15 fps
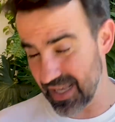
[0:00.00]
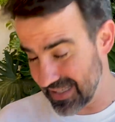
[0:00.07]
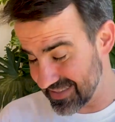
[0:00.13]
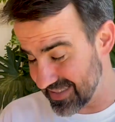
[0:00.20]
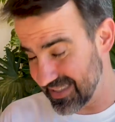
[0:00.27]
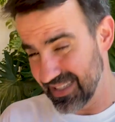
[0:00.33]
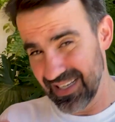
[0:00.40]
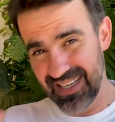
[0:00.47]

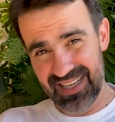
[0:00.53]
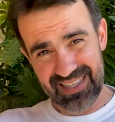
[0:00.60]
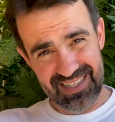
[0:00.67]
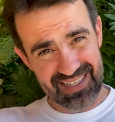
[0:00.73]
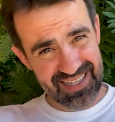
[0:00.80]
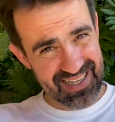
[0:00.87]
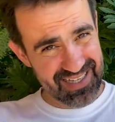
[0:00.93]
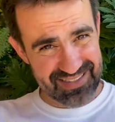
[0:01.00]
Assim,
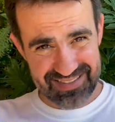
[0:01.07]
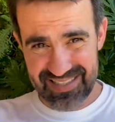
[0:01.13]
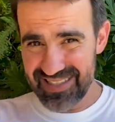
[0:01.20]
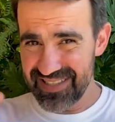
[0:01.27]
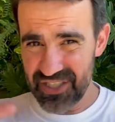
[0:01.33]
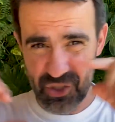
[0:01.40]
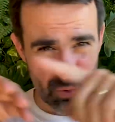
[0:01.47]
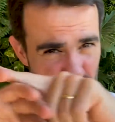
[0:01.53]
é, se
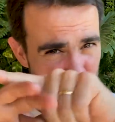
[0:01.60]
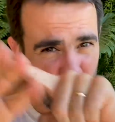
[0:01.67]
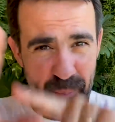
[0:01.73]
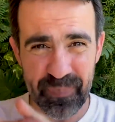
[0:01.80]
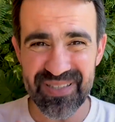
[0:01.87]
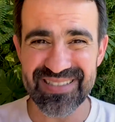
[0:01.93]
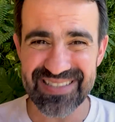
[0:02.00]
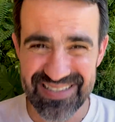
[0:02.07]
existe um
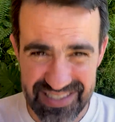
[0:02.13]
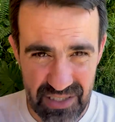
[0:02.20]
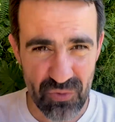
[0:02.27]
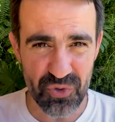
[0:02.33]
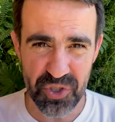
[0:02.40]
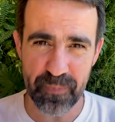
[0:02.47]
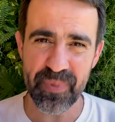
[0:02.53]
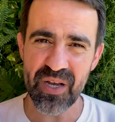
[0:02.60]
top
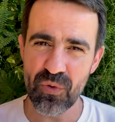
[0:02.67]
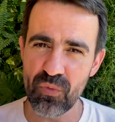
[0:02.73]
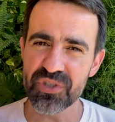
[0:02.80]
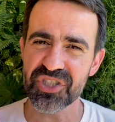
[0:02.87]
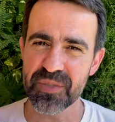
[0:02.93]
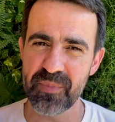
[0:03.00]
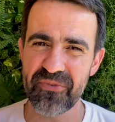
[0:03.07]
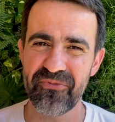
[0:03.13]
5 de
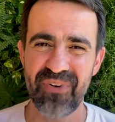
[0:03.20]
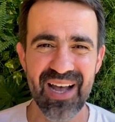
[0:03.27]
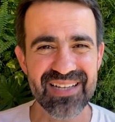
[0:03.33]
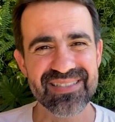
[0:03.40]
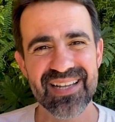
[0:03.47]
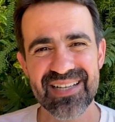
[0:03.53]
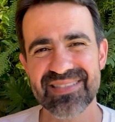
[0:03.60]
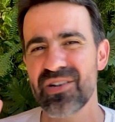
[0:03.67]
perguntas que me
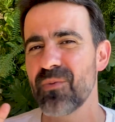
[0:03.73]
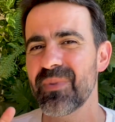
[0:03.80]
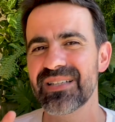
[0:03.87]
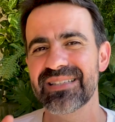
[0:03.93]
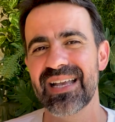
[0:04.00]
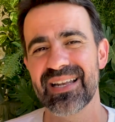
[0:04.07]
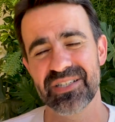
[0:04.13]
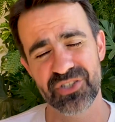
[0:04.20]
fazem, essa é uma
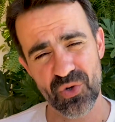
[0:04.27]
delas.